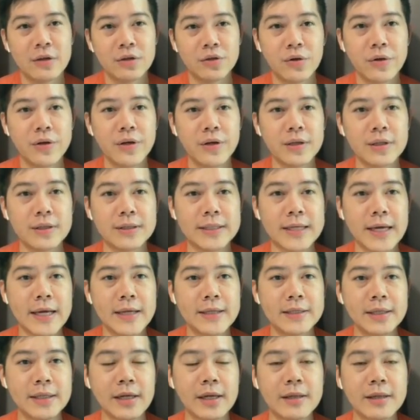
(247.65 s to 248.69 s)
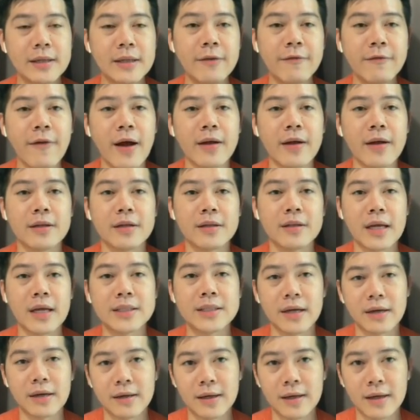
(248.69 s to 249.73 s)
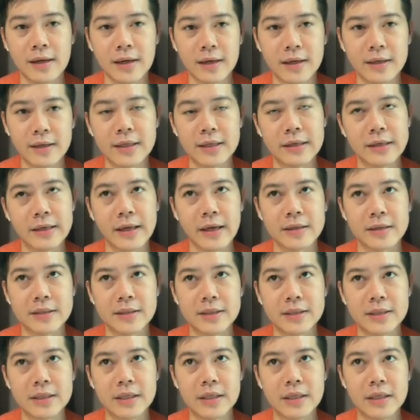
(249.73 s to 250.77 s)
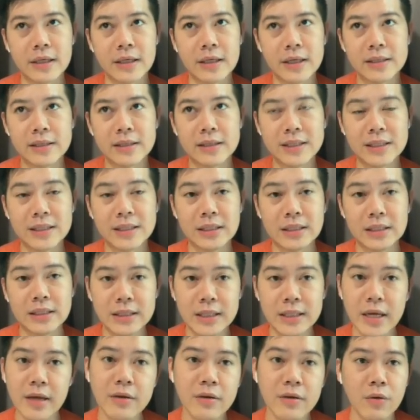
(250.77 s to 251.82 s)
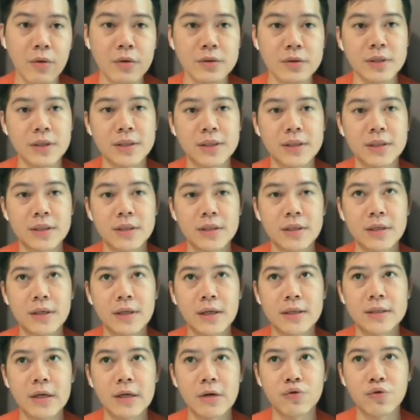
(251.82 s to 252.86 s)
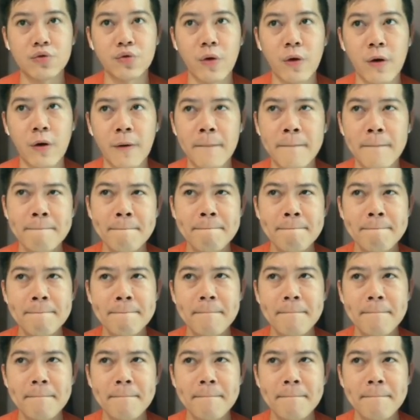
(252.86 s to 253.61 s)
所以在这个地方呢，大家可以给自己一个期限，或者是一个叫做